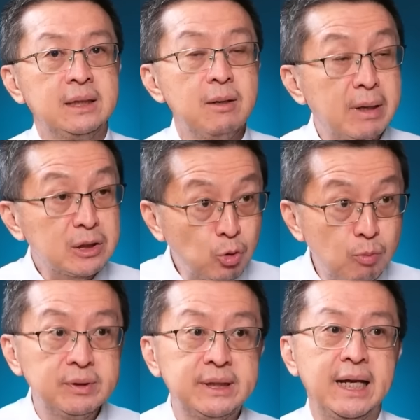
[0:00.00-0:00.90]
ซึ่งมัน
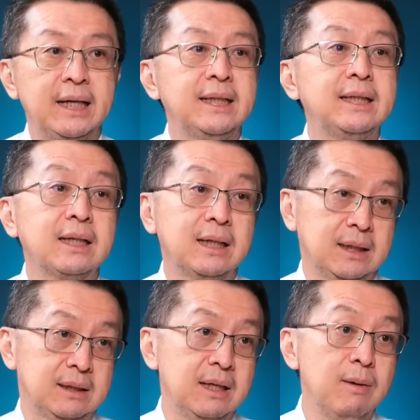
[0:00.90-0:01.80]
สุ่มเสี่ยงที่จะ
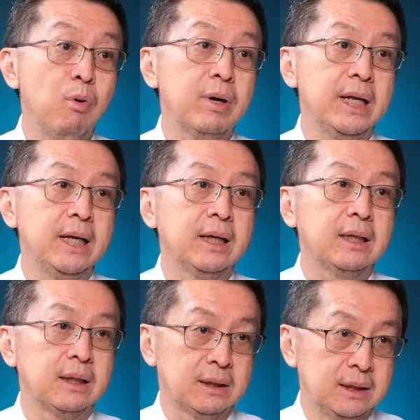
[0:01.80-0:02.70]
เกิดเรื่องพวกนี้
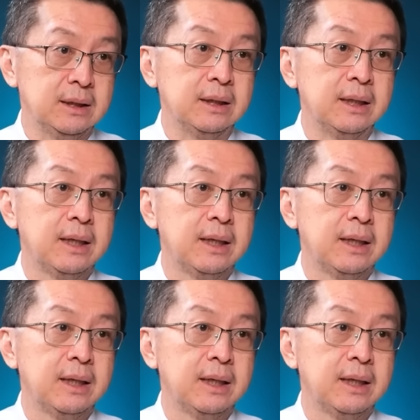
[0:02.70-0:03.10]
เกิดขึ้น